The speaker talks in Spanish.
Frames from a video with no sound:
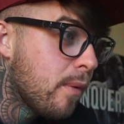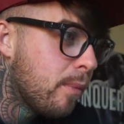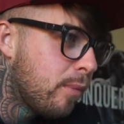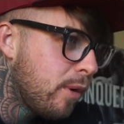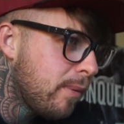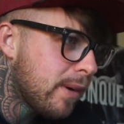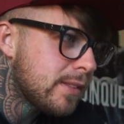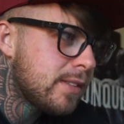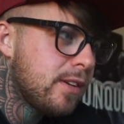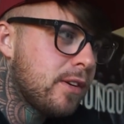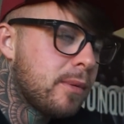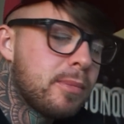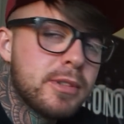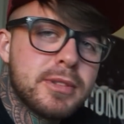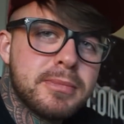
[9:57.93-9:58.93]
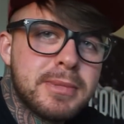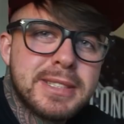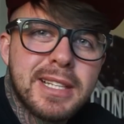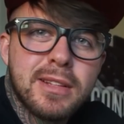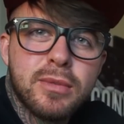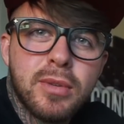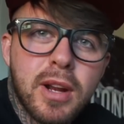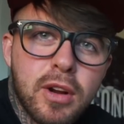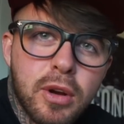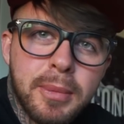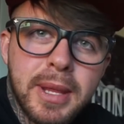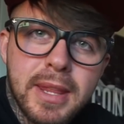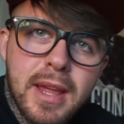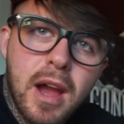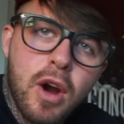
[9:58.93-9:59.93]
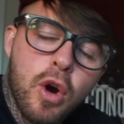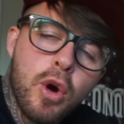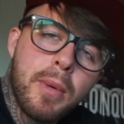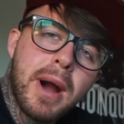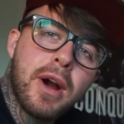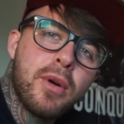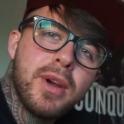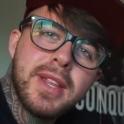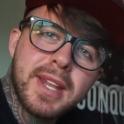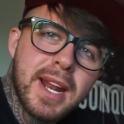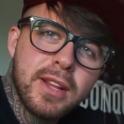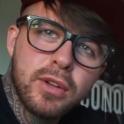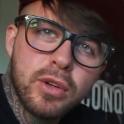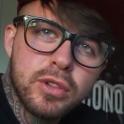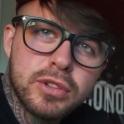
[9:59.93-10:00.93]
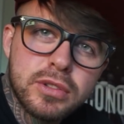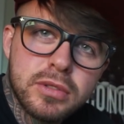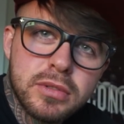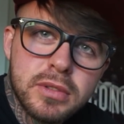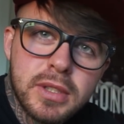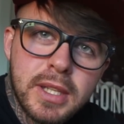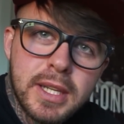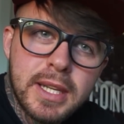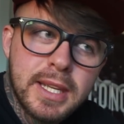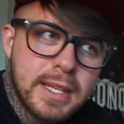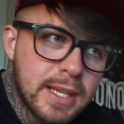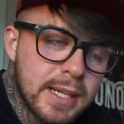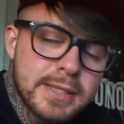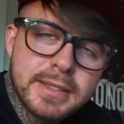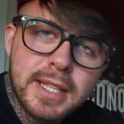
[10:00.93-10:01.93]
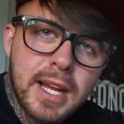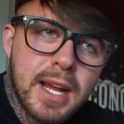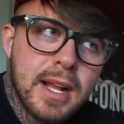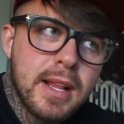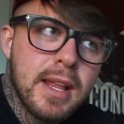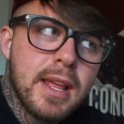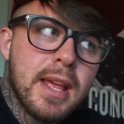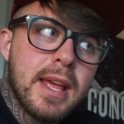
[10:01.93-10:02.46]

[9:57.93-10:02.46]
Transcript: Muy básico, pues me salto una comida o bajo hidratos y ya está.